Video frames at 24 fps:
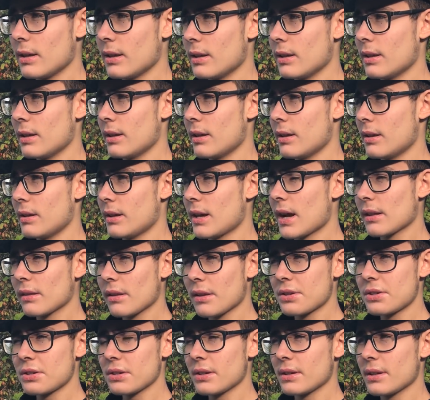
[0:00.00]
Ee,
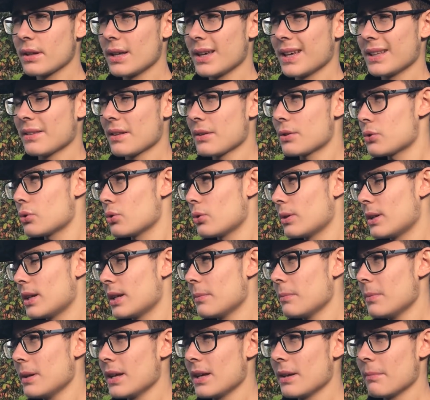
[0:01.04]
yaklaşık nasıl
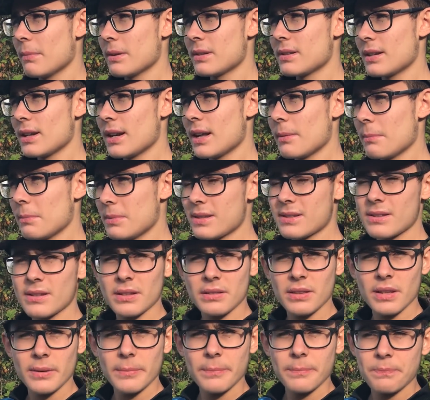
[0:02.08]
söyleyelim mesela
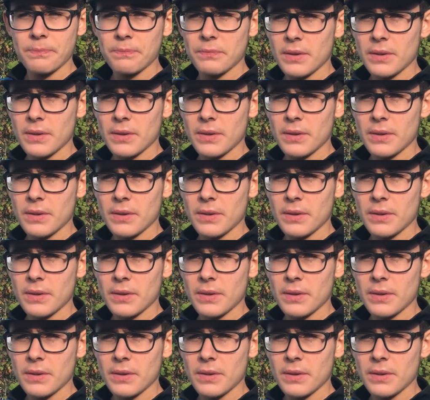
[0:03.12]
misinada